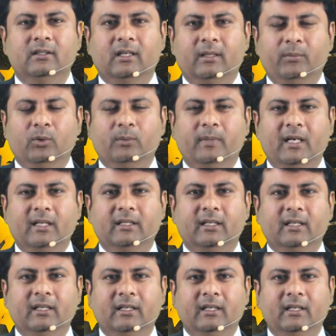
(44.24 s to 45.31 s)
हम लोग बात
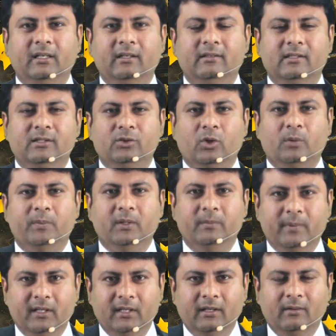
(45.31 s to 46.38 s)
करेंगे जिस टॉपिक
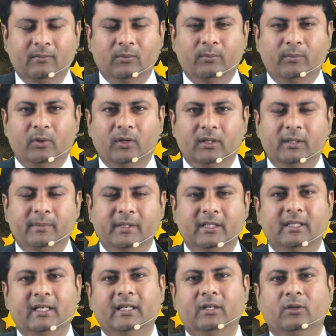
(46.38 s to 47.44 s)
पे वो बहुत ही
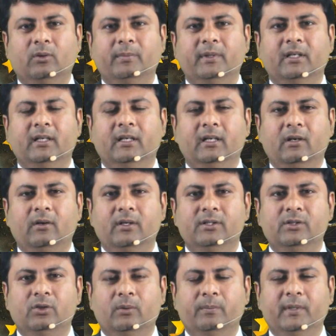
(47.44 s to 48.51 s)
मज़ेदार टॉपिक है और इस
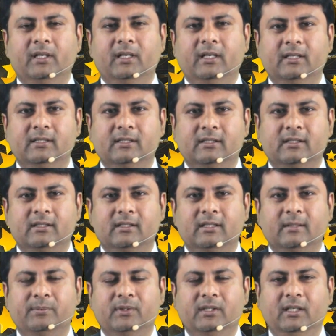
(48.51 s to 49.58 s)
टॉपिक का
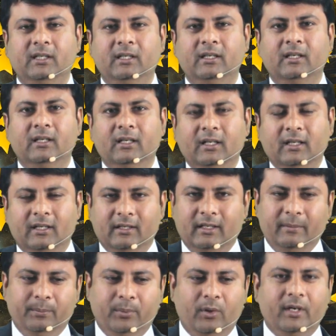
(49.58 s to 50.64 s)
सबसे
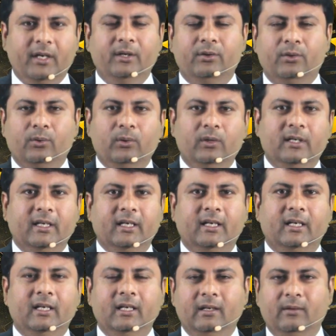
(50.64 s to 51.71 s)
इम्पॉर्टेंट रोल क्या
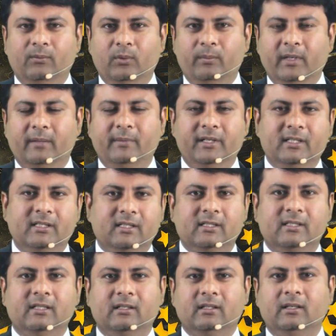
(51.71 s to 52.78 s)
है वो मैं अभी डिस्कस
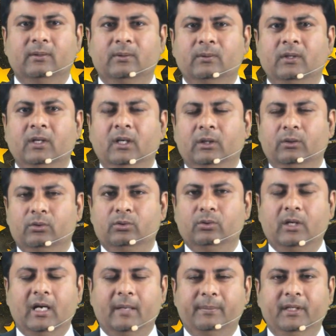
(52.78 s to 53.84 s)
करता हूँ दोस्तों
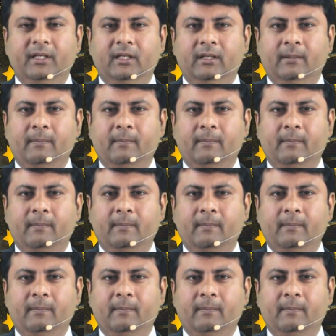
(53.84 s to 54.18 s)
आपने